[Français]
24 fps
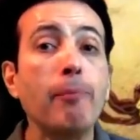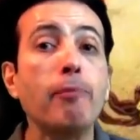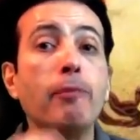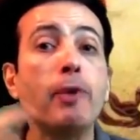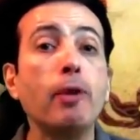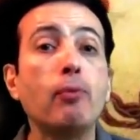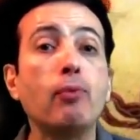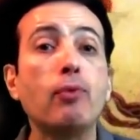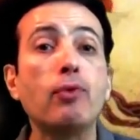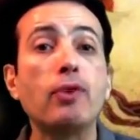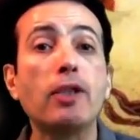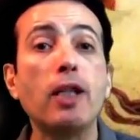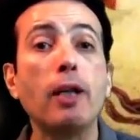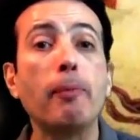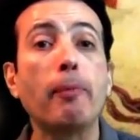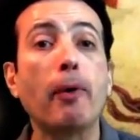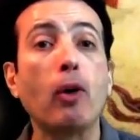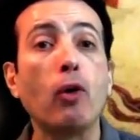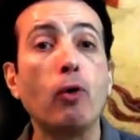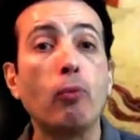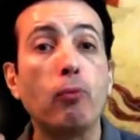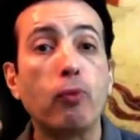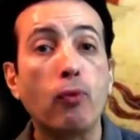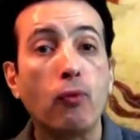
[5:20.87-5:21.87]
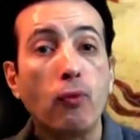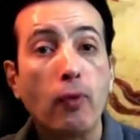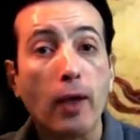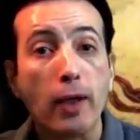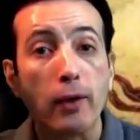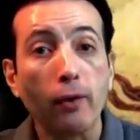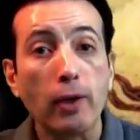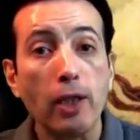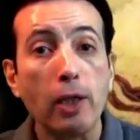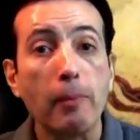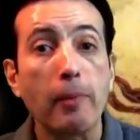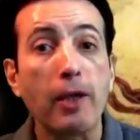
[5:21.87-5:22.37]
mais boosté par le pouvoir
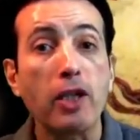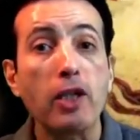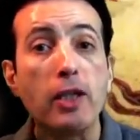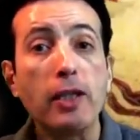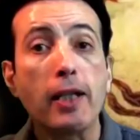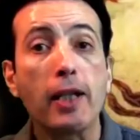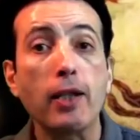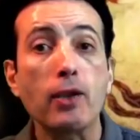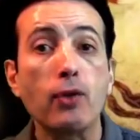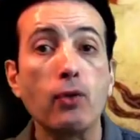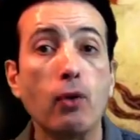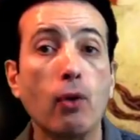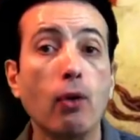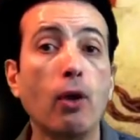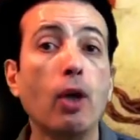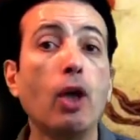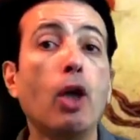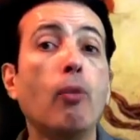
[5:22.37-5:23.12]
de l'imagination.